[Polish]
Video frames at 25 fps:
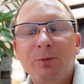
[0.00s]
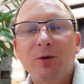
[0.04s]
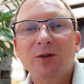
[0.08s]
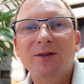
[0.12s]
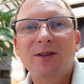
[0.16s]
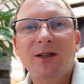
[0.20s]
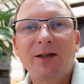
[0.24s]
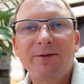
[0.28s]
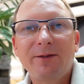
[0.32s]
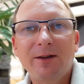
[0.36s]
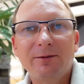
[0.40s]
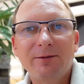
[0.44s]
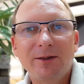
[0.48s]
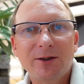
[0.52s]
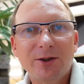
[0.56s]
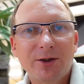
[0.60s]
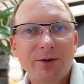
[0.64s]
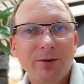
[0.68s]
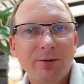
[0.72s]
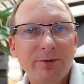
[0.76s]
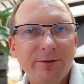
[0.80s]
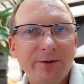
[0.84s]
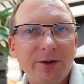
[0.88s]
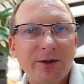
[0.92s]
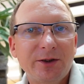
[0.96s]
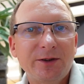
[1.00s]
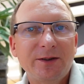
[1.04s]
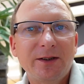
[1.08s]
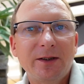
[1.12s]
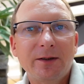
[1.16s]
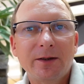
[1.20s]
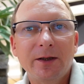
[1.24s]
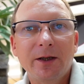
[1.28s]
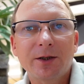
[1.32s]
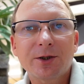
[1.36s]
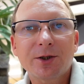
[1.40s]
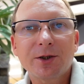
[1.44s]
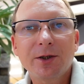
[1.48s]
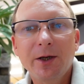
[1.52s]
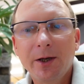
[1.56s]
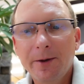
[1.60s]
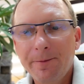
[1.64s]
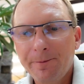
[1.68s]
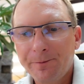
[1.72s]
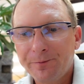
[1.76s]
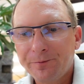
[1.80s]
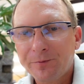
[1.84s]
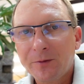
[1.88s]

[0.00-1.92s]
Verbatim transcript: Pozdrawiam Was również serdecznie.